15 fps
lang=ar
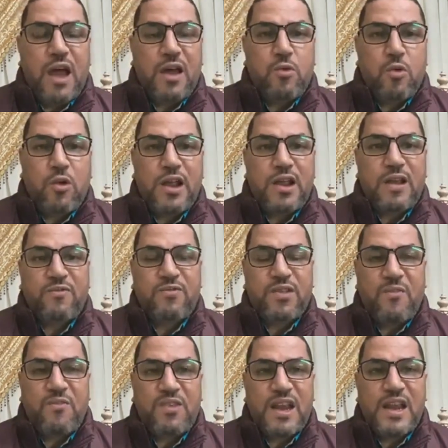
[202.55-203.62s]
ان نكيف
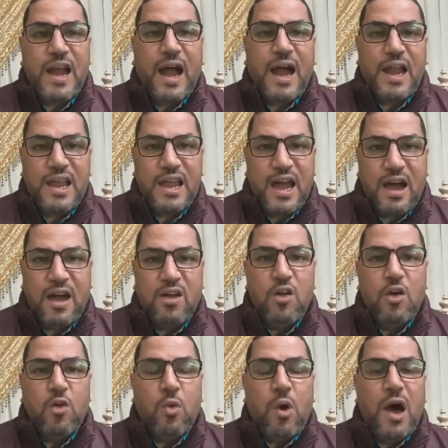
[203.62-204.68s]
نفسنا عليها
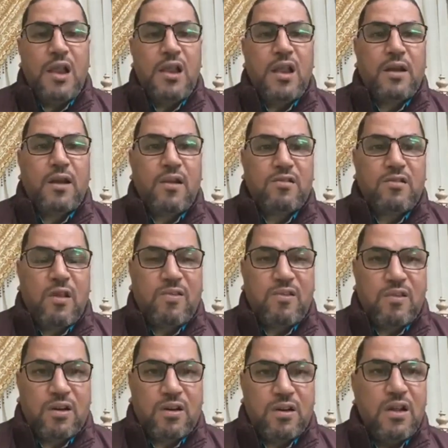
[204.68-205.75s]
والا
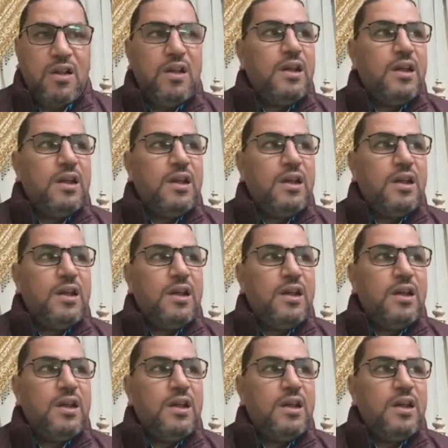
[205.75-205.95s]
ننتظر